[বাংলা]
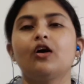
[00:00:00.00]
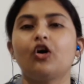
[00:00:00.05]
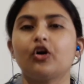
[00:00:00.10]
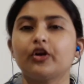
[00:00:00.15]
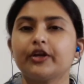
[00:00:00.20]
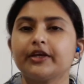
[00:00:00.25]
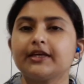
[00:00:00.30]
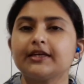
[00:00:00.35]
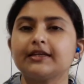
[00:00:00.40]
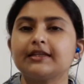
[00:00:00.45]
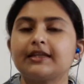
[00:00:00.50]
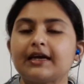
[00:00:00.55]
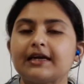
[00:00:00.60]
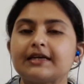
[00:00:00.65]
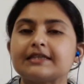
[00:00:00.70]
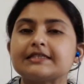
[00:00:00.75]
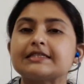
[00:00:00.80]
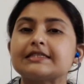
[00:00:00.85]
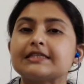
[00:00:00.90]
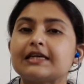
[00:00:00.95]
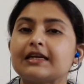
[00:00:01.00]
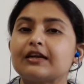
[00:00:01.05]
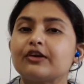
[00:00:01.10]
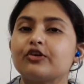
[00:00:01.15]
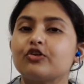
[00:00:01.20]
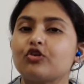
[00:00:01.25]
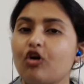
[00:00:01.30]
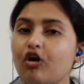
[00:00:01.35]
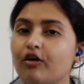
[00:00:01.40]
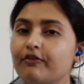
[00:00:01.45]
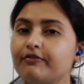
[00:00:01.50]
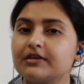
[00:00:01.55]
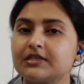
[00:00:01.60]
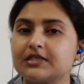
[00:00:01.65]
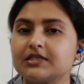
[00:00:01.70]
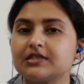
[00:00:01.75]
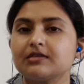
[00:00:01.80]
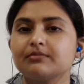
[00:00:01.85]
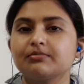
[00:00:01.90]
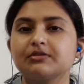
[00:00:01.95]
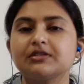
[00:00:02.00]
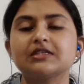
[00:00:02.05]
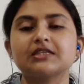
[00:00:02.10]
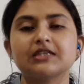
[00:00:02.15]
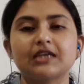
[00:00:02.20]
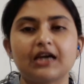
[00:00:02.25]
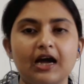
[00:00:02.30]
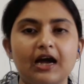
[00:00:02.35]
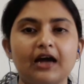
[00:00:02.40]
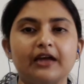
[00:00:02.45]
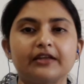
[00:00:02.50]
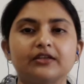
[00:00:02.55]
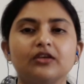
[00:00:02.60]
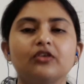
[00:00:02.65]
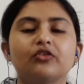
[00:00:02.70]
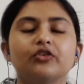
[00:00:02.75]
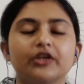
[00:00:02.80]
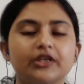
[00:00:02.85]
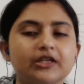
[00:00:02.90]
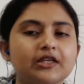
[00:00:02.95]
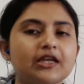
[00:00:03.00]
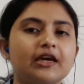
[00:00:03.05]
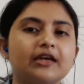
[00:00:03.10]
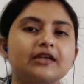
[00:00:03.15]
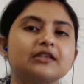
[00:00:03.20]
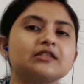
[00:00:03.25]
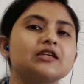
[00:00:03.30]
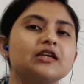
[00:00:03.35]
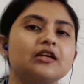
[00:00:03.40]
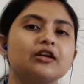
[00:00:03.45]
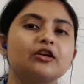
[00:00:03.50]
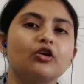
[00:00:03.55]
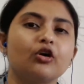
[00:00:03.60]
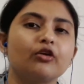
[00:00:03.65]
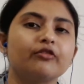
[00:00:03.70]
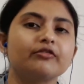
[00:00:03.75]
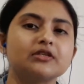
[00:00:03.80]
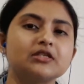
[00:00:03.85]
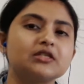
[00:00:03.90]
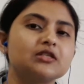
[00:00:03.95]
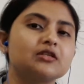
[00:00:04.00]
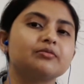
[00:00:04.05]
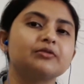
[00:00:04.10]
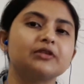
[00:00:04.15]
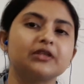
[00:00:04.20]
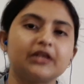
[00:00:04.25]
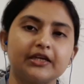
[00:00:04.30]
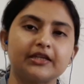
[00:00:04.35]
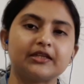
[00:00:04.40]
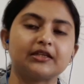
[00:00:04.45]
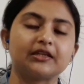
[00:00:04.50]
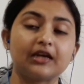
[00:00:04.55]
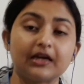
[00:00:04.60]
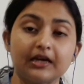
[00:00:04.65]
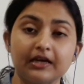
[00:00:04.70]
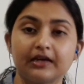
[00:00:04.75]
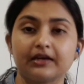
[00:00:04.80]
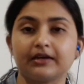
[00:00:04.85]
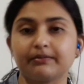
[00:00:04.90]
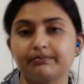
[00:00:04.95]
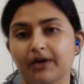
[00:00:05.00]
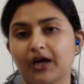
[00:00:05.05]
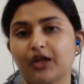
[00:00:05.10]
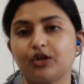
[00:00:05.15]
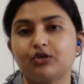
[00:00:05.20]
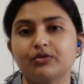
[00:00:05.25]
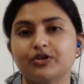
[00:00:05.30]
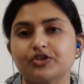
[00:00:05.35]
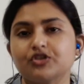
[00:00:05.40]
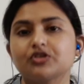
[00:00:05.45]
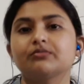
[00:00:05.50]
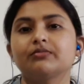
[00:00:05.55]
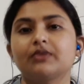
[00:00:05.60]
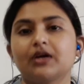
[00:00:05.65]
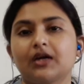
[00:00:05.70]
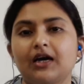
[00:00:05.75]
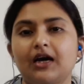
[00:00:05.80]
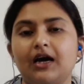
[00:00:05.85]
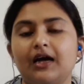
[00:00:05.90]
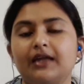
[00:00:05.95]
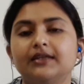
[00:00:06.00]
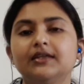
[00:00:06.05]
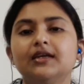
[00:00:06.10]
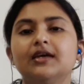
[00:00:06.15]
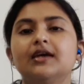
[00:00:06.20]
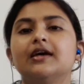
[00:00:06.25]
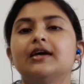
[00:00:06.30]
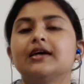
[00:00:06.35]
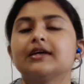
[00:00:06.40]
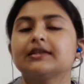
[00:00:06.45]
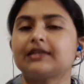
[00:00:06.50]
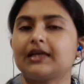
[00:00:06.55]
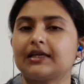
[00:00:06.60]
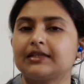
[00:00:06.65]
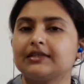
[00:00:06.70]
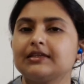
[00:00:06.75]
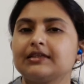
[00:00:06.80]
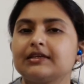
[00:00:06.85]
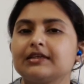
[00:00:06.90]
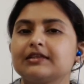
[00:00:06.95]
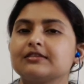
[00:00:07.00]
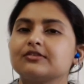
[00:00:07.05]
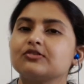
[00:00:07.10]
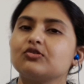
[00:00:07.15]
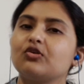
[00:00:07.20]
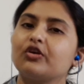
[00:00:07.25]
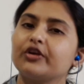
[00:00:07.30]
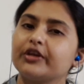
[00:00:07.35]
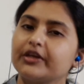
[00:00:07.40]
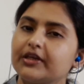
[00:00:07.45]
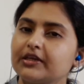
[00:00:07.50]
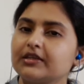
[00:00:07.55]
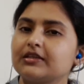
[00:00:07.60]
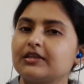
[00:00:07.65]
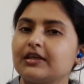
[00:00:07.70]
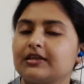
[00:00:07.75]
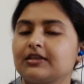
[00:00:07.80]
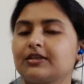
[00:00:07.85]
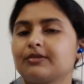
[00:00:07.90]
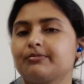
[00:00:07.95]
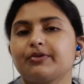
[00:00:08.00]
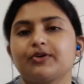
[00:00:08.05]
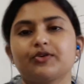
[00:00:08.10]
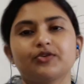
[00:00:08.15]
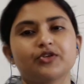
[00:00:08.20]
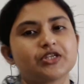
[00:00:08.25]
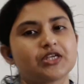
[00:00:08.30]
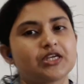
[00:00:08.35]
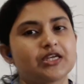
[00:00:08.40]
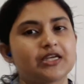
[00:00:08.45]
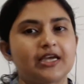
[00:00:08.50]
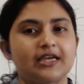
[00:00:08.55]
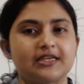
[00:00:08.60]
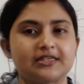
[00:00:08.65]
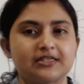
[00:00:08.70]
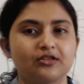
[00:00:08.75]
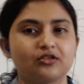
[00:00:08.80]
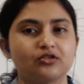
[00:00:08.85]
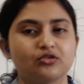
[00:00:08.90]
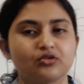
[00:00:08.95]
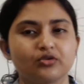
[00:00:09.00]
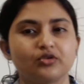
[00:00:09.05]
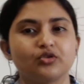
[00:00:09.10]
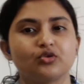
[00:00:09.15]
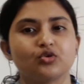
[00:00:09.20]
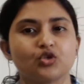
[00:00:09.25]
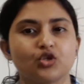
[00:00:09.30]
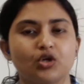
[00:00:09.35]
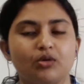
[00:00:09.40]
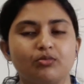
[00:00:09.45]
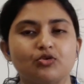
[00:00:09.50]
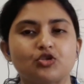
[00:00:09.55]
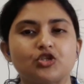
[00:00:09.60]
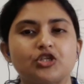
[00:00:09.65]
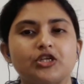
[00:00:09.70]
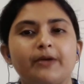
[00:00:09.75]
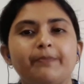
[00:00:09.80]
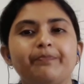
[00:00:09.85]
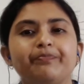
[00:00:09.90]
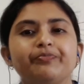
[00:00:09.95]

অনেকের দেখা যায় যারা র ভেজিটেবলস খান অনেকে থাকেন যারা র ভেজিটেবলস খেত ভালোবাসেন বা খান তাদের ক্ষেত্রে অনেকের দেখতে পাওয়া যায় এই গ্যাসজনিত সমস্যা